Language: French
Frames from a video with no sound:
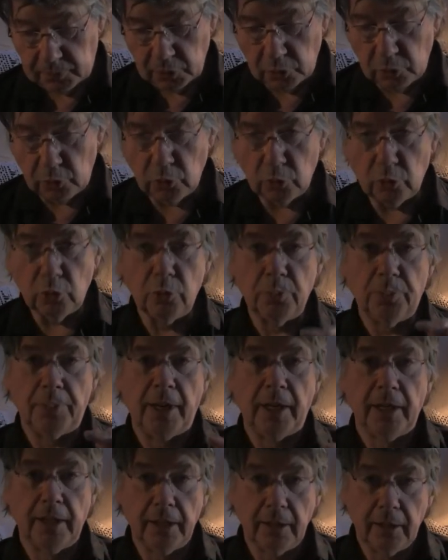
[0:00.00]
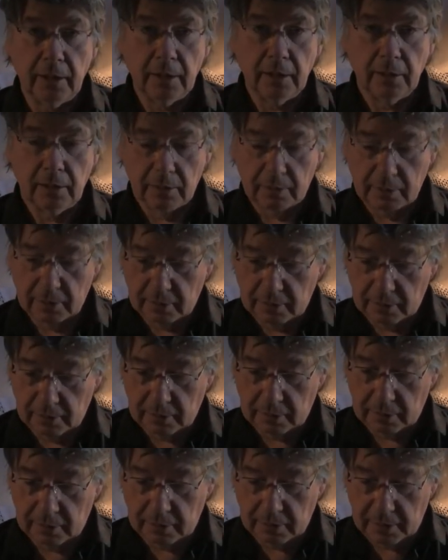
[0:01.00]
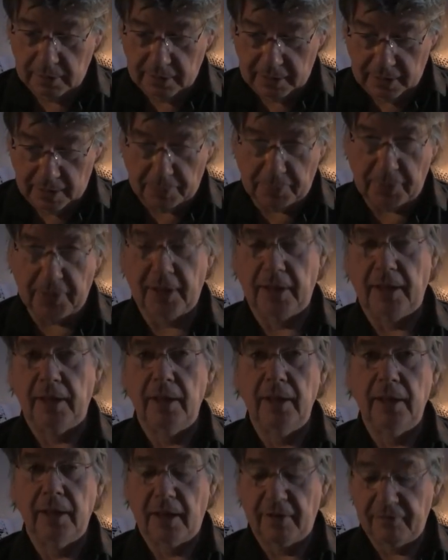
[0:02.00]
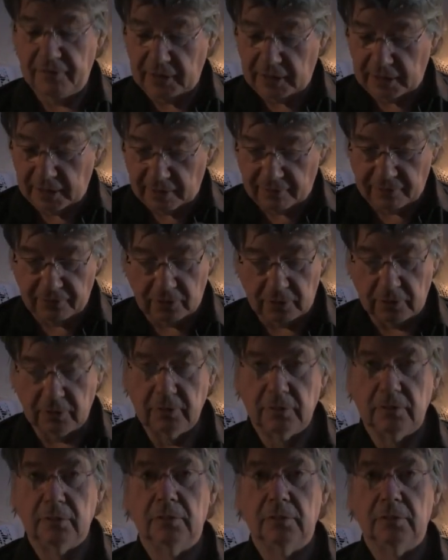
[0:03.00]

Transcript: de comparer l'après avec l'avant,